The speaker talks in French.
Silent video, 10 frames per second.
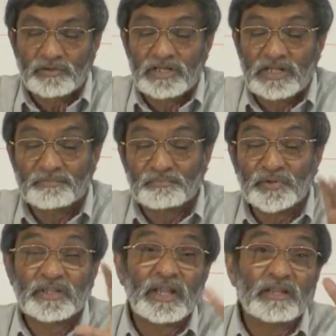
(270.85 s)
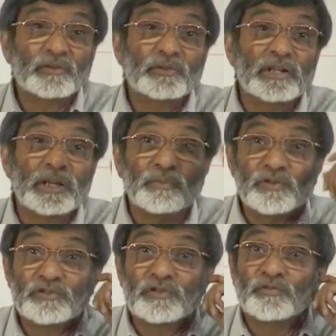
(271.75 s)
contient peut-être une
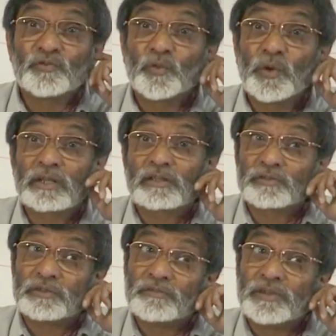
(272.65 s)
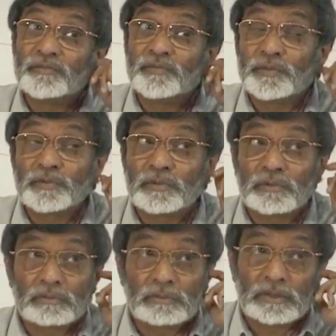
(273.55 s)
ébauche de foi dans une vie
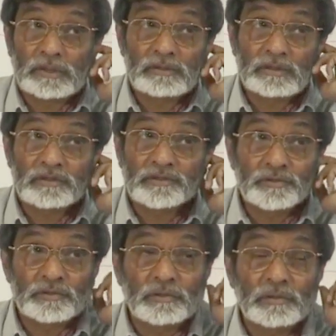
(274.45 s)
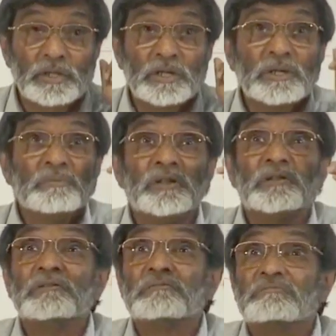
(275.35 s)
future, hein, ça c'est sûr.
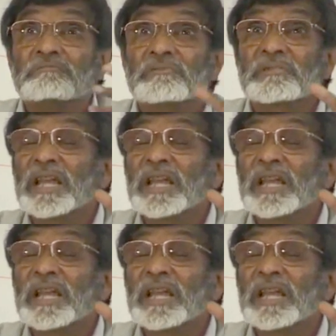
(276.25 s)
Mais